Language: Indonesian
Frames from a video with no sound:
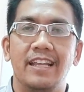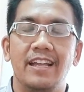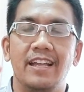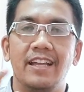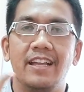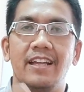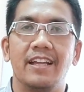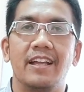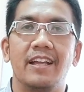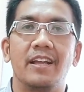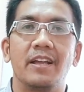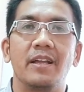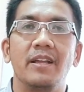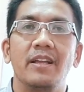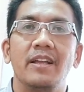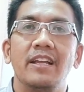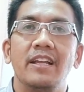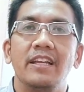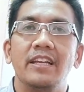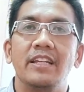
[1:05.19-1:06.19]
Nah,
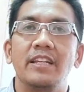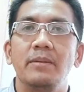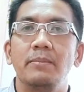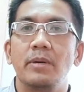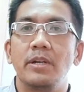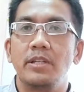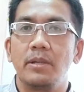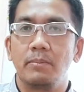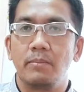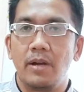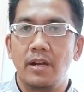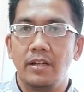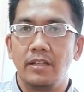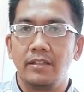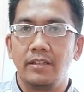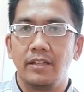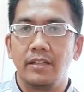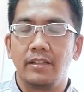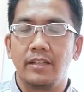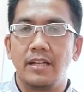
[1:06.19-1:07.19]
ini banyak
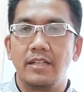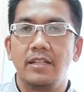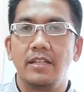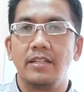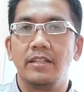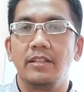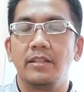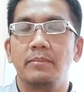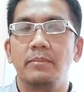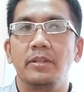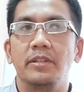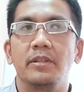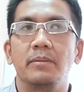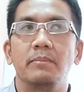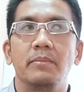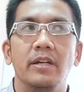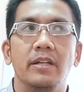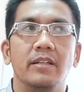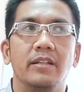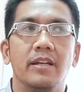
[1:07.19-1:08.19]
banget yang tanya nih
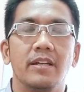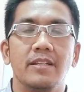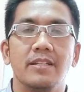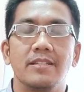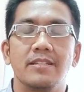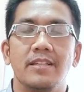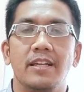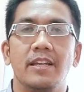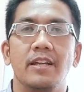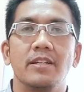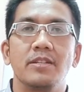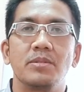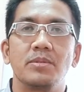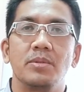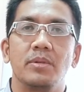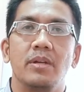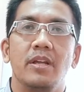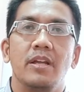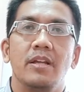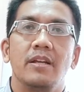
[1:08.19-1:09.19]
teman-teman karena saya
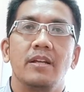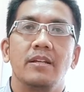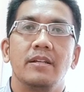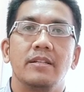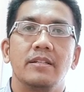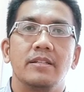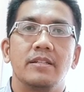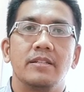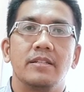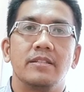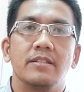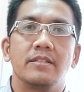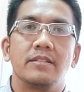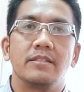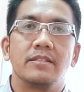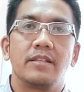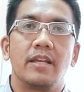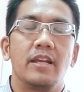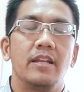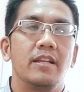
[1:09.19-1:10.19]
uh,
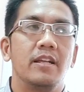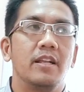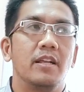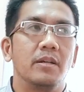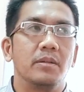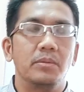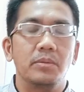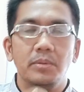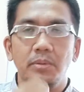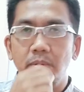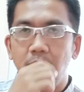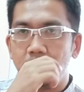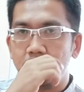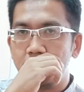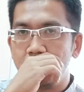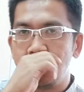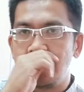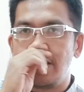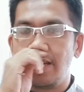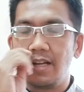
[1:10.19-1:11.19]
saya adalah
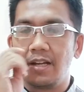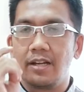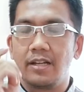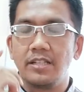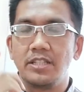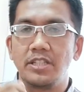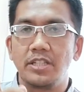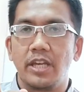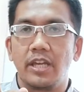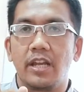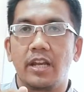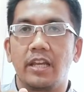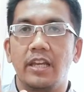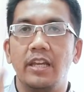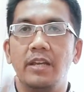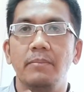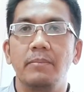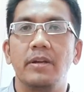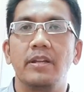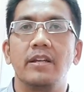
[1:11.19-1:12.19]
guru, saya akan
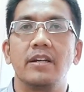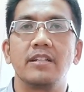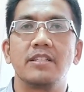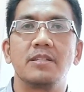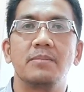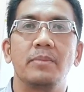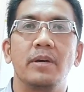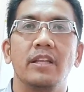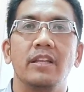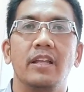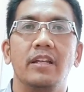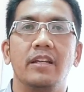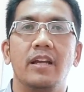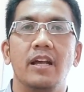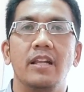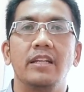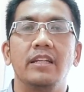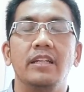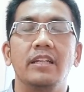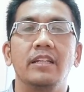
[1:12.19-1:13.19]
sharing pada kesempatan
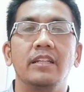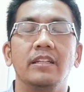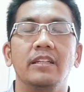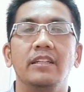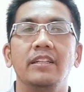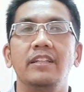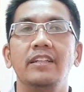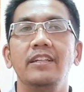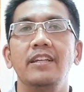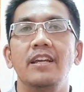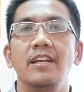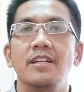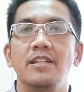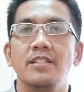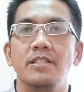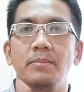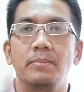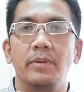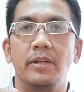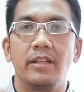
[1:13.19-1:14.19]
kali ini
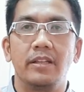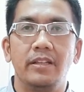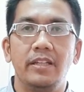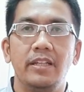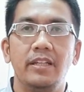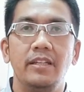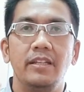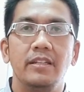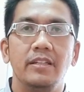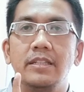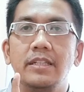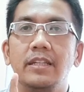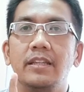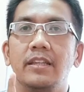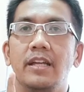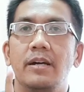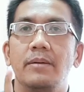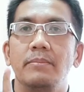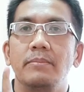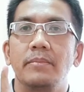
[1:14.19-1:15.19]
seperti di
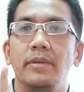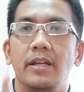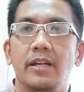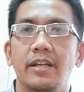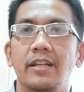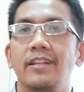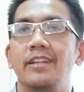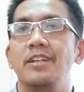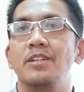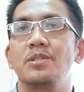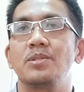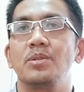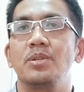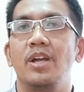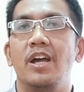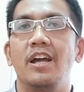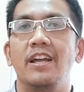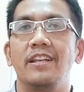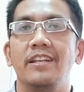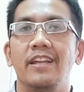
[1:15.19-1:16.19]
thumbnail yang
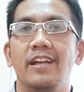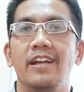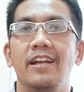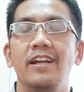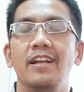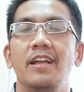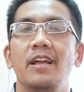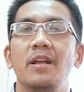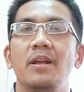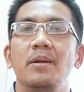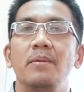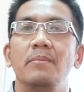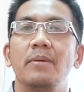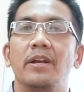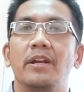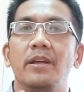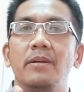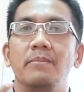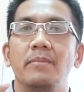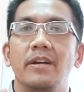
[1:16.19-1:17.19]
sudah ada
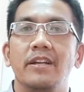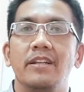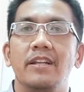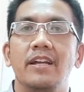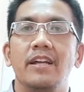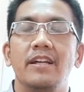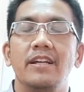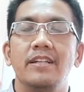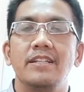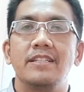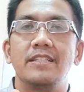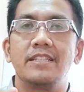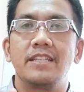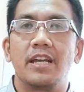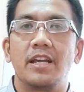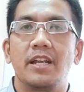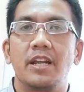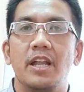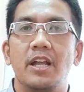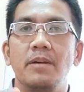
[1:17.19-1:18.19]
bagaimana
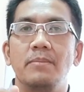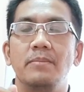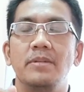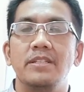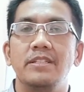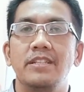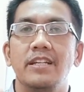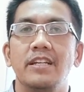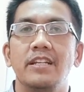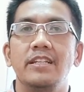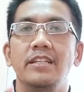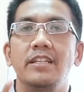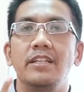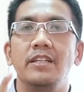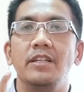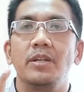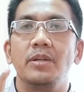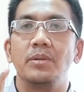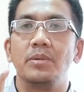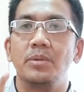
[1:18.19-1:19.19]
cara
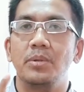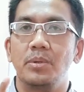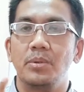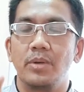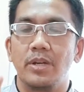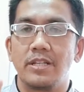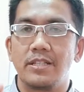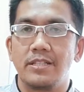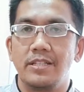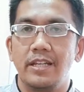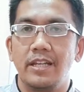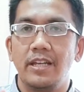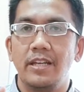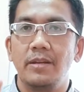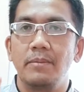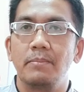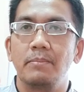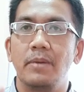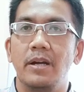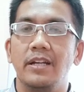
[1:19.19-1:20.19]
menjadi guru
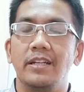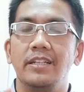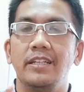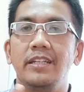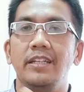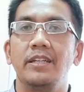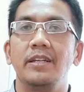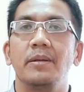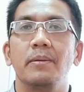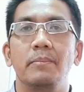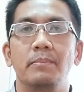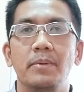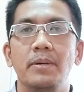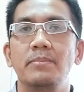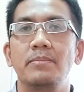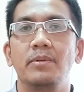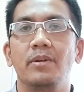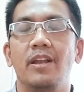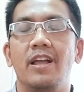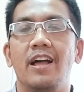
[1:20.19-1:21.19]
SD bagi
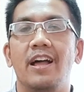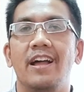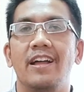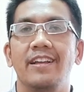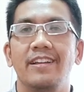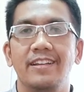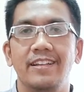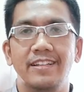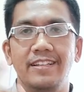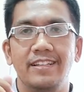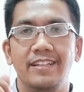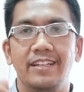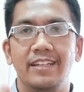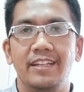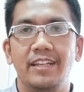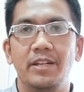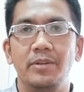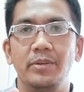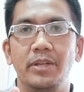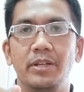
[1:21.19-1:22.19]
pemula.
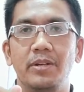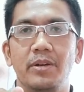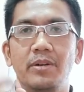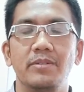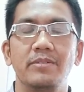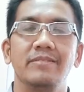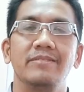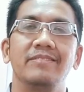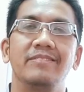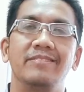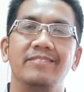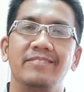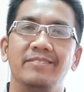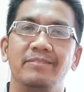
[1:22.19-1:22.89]
Here we go.